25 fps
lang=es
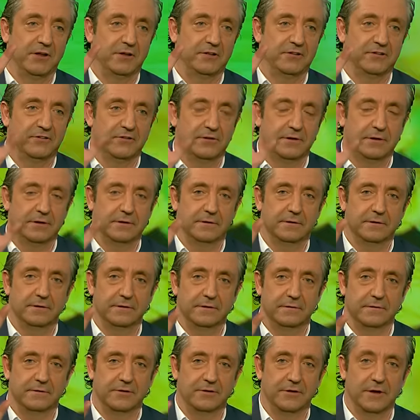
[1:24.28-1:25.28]
marionetas
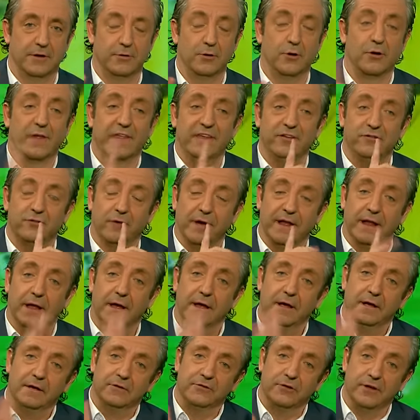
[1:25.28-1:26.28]
¿Sabes no lo ha
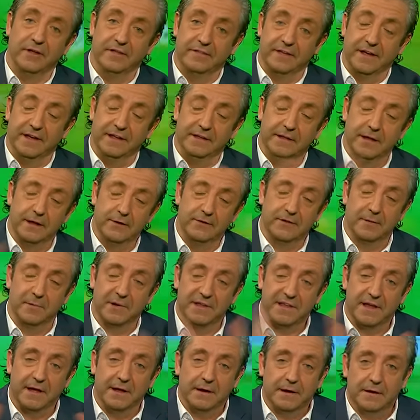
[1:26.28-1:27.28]
Lo dice Inda,
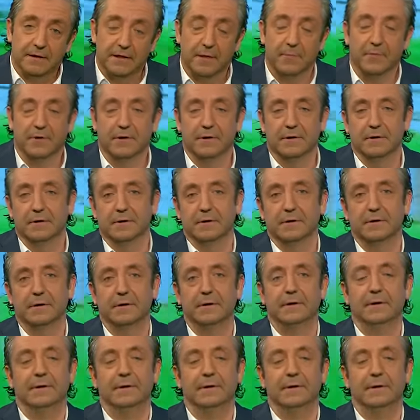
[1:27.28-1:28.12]
Gerard, ¿sabes quién